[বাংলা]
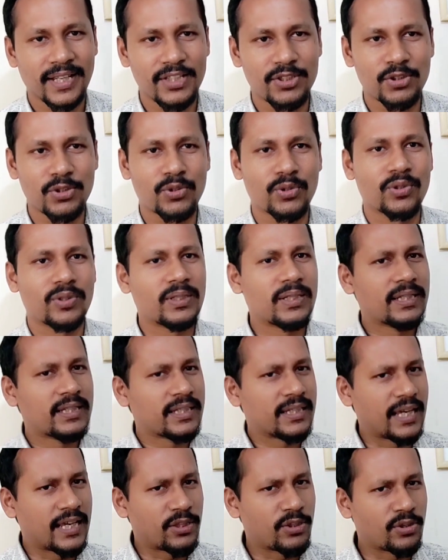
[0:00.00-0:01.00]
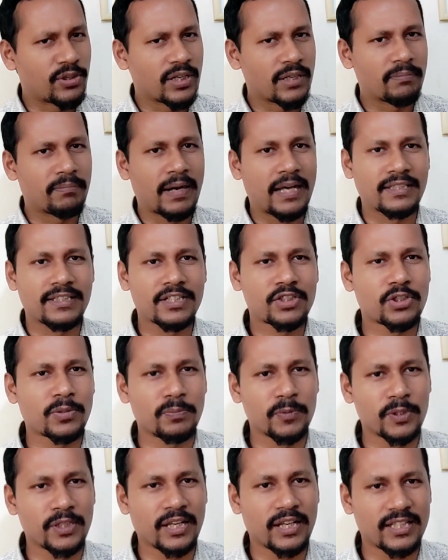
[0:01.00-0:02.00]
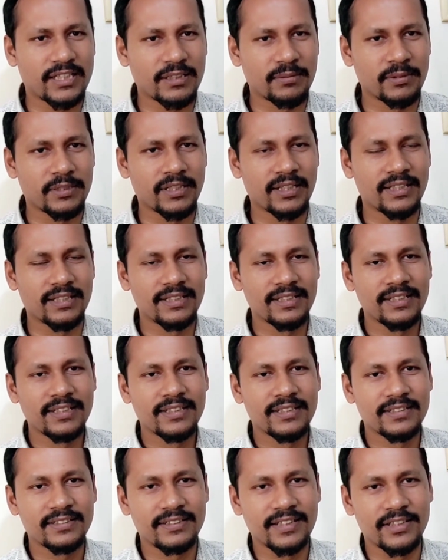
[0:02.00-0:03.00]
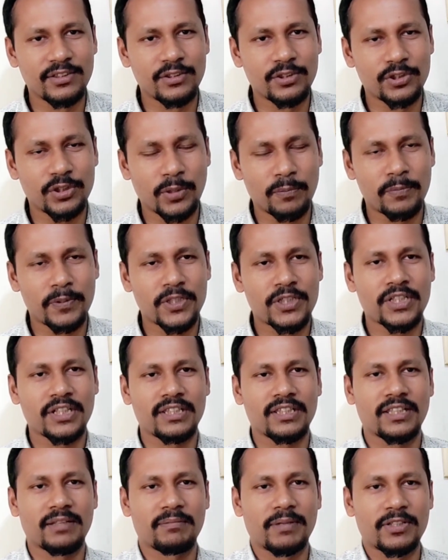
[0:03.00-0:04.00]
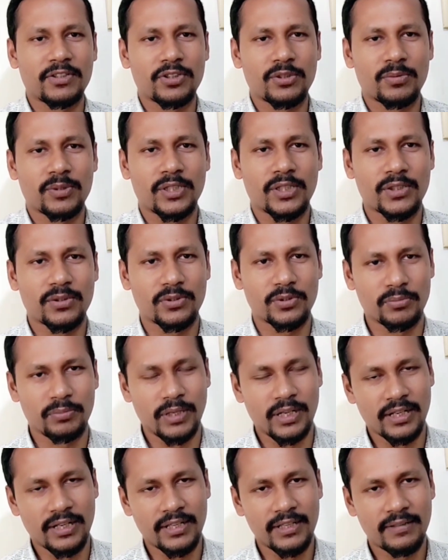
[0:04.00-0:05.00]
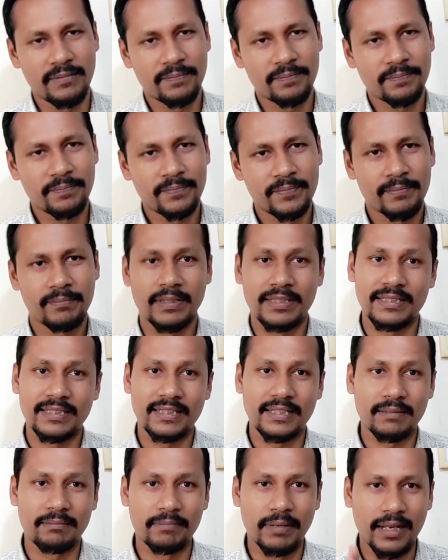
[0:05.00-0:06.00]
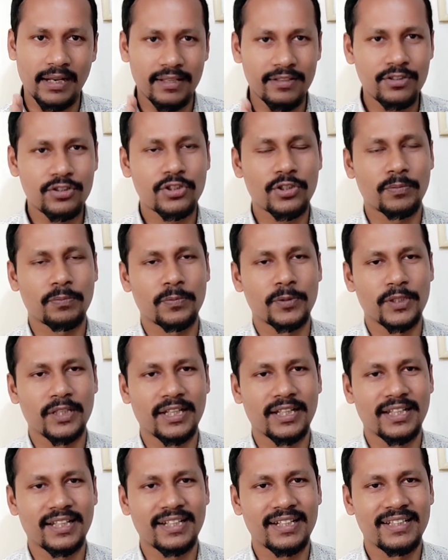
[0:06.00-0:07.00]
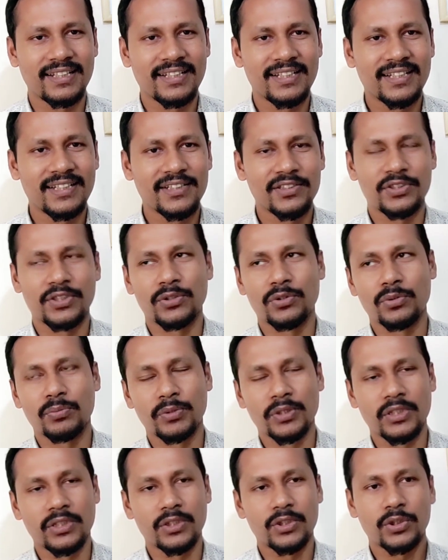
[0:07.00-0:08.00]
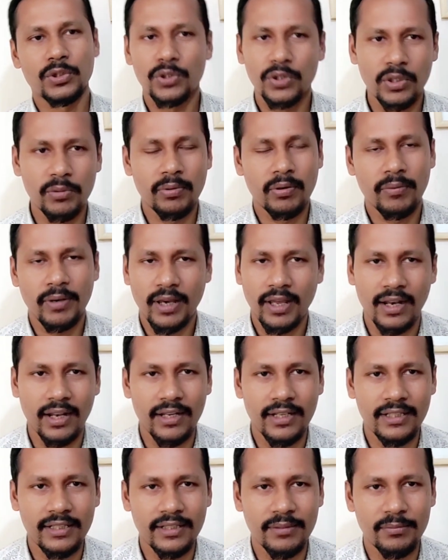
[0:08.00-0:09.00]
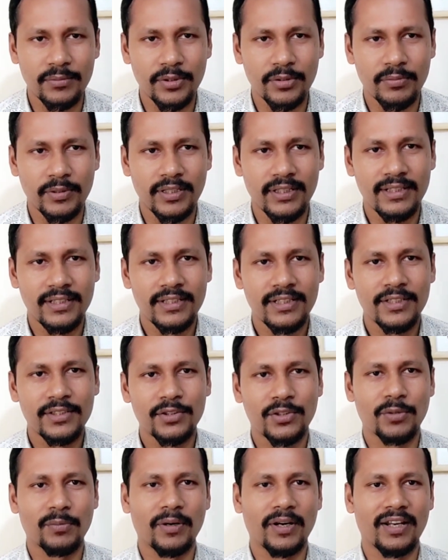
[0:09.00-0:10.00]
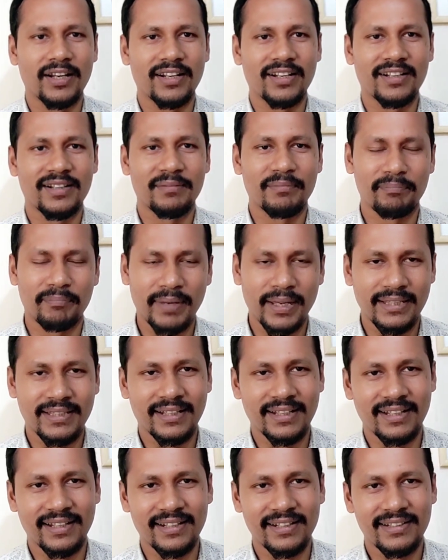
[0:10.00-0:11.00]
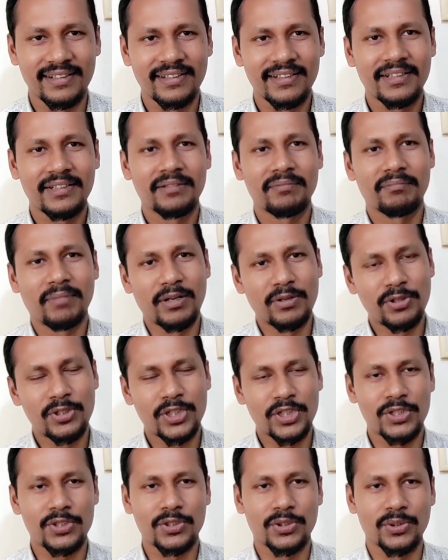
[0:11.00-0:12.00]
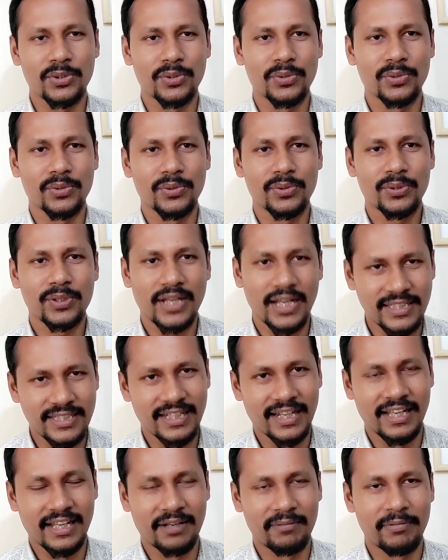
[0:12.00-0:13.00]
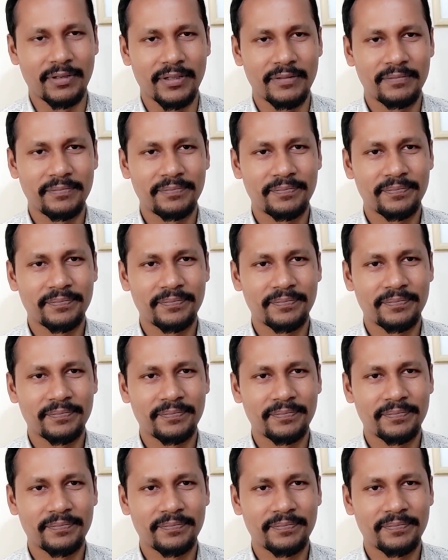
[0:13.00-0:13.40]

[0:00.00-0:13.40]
এই জন্য এই ধরনের বাজে স্বপ্ন দেখা যাবে না যে স্বপ্নের সাথে বাস্তবতার কোনো মিল নাই বাচ্চাকে ব্যালেন্স স্বপ্ন দেখান যে তুমি সুন্দরভাবে হালাল ইনকাম করবা তোমার মেধার মানুষের জন্য কাজে লাগাবা